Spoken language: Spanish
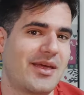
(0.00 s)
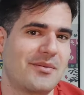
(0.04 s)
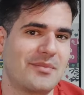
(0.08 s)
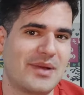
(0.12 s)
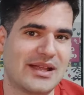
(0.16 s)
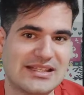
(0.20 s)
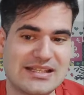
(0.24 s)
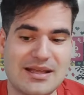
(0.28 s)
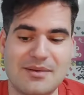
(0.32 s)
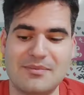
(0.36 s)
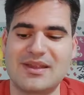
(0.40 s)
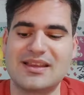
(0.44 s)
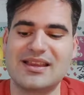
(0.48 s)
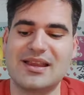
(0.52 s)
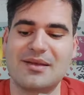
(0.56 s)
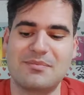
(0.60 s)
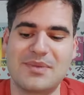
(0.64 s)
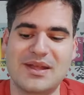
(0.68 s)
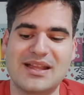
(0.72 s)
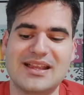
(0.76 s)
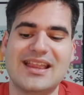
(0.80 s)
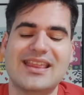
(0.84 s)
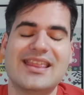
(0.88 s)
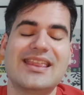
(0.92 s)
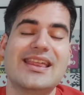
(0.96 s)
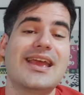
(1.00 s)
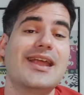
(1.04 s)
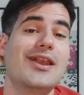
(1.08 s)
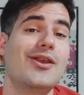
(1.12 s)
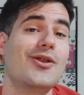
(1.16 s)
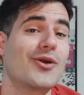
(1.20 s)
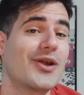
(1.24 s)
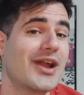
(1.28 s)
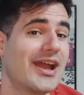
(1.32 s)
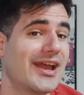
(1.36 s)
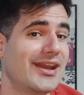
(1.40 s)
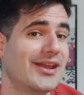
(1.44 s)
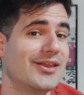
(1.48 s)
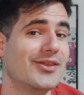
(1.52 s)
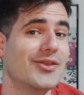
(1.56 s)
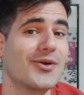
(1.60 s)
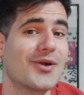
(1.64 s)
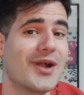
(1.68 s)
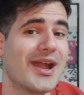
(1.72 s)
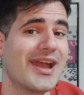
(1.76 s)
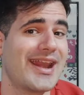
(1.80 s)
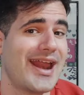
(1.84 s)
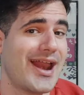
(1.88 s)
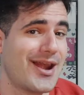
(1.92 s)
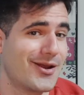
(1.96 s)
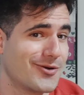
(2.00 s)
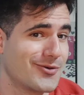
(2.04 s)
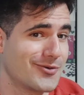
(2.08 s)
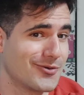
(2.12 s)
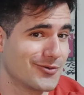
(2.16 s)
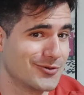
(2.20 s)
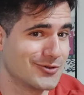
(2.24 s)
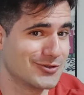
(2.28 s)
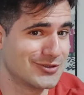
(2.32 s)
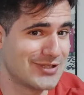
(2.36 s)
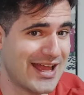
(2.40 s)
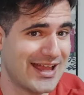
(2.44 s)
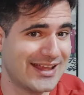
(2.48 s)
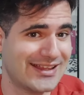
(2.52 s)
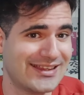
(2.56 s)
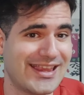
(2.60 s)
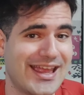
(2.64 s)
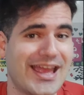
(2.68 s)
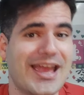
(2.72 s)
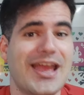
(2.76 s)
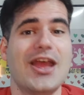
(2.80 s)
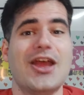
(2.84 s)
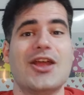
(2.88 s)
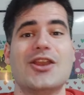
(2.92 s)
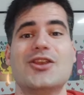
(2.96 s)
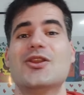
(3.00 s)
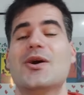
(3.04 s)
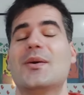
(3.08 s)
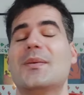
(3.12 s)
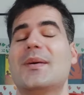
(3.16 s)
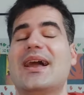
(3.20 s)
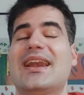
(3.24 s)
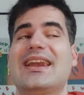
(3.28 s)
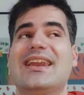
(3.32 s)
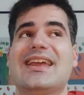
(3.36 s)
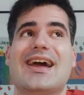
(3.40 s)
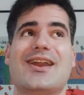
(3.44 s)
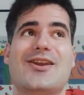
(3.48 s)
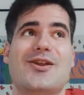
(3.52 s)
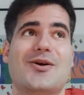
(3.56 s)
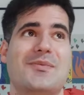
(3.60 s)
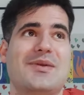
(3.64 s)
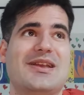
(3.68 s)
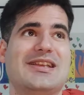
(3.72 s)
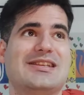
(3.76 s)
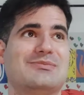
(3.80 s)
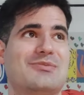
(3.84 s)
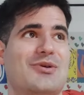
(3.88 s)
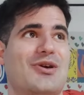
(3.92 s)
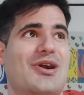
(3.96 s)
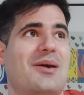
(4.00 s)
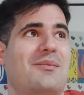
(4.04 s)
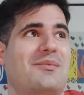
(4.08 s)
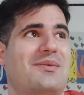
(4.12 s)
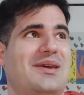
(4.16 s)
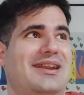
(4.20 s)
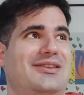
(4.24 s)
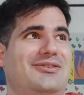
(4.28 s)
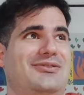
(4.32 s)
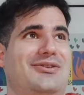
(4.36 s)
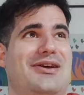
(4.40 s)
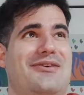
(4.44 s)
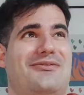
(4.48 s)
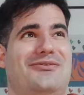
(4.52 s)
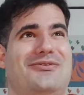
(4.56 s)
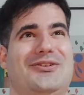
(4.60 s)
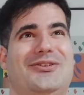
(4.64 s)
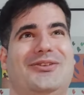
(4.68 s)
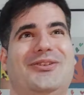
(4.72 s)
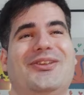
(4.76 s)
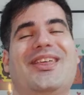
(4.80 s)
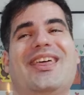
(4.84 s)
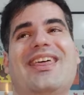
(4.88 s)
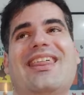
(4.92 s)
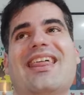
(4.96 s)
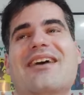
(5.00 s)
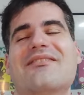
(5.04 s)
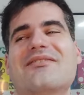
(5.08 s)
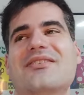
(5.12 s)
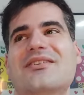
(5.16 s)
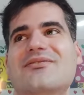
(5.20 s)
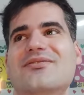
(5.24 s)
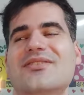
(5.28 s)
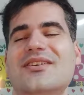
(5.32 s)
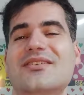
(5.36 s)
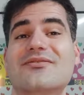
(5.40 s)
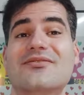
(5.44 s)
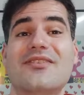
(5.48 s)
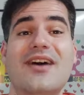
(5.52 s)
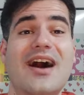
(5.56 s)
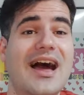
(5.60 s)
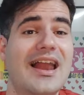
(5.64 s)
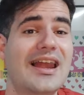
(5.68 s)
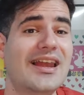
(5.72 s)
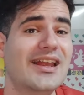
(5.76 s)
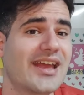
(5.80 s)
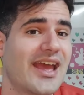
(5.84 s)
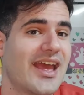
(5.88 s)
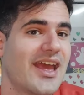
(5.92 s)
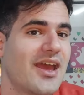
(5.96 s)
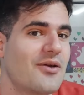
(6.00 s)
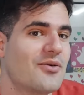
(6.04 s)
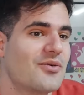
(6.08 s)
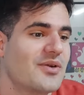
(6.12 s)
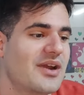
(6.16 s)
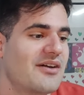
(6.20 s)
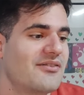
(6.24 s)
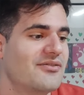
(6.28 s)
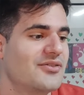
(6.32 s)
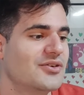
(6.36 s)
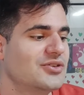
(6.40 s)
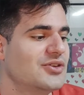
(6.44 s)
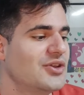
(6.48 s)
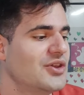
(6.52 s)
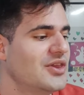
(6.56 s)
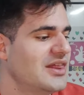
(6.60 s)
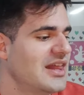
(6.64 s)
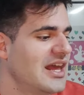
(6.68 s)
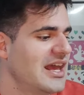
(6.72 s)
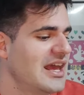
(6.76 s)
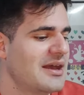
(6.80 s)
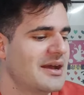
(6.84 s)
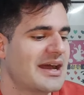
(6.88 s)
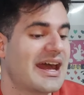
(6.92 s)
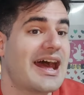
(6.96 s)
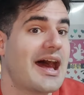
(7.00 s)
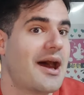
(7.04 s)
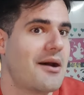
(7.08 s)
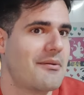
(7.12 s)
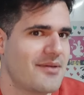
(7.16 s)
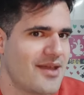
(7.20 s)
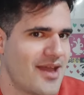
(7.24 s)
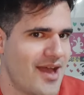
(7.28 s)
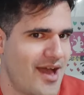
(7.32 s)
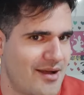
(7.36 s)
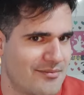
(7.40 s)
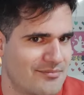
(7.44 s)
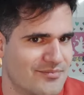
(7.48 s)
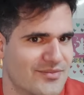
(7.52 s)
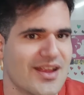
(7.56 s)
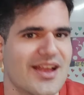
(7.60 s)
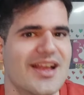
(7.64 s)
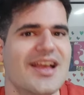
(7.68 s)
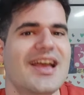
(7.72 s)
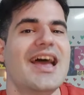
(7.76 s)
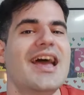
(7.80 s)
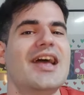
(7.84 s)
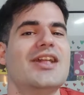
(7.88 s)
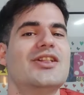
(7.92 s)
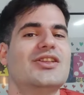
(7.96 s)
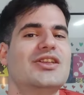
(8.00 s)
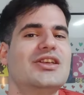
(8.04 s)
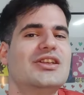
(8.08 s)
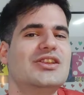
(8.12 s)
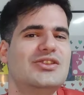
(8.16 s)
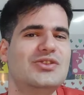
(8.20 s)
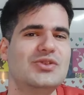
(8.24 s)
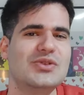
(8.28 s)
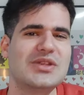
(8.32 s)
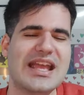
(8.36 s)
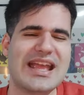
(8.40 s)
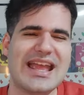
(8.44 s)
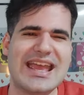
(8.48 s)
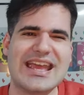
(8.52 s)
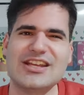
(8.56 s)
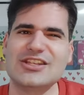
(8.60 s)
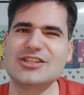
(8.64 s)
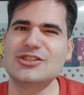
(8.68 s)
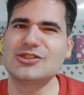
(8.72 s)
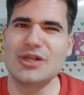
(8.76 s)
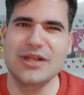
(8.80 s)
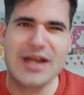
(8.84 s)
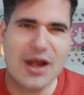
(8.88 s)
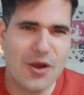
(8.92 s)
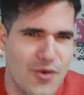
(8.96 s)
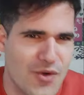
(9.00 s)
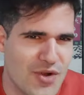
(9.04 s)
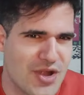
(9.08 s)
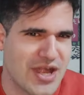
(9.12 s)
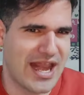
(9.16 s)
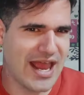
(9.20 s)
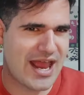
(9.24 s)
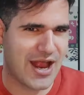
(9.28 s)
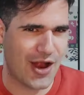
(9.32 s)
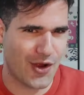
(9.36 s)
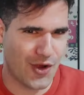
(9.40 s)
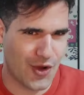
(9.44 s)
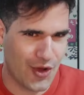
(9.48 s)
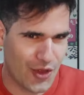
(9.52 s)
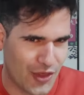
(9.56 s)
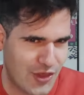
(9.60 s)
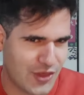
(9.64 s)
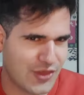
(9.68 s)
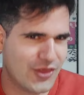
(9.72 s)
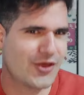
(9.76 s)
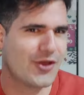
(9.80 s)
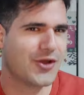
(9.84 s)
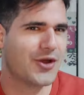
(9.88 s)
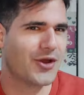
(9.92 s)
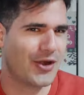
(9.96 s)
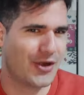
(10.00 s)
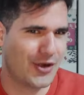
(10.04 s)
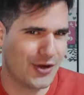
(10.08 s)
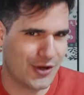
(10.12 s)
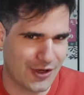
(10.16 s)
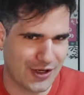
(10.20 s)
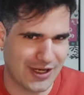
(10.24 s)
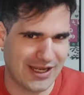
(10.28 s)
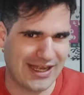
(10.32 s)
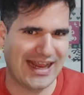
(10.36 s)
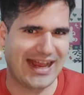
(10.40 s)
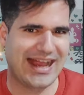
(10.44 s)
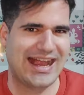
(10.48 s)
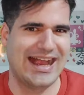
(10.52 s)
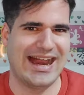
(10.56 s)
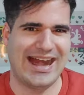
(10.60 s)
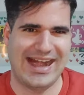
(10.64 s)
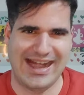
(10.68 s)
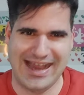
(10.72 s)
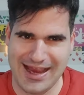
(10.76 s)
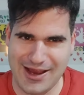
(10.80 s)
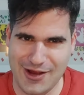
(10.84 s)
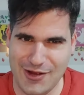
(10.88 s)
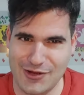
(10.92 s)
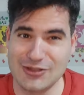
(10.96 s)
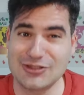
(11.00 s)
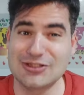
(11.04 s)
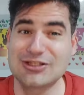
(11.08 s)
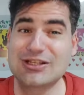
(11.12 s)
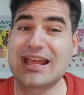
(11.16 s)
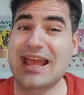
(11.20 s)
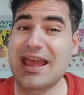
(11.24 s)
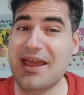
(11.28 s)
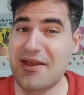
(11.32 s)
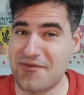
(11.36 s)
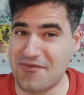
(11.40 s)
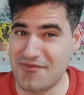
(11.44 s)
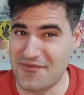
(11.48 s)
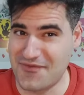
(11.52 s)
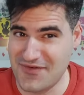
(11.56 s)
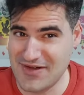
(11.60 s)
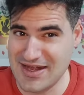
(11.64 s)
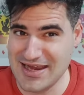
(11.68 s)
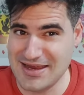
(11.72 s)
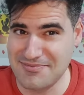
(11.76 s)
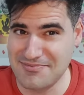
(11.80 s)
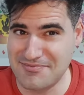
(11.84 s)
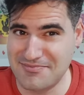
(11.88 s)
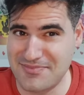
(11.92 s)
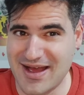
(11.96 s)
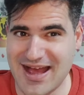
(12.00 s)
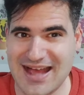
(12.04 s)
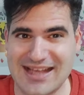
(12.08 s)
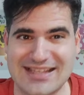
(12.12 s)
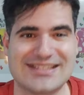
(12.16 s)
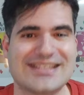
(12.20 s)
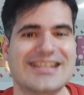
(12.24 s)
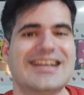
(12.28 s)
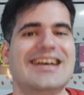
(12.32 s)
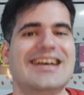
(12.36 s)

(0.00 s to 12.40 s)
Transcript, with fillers: además también depende de lo querido que era el concursante. No valía lo mismo cambiarte una foto de David Bisbal que una foto de Javián. Entonces, esto era un negocio en los recreos que flipas.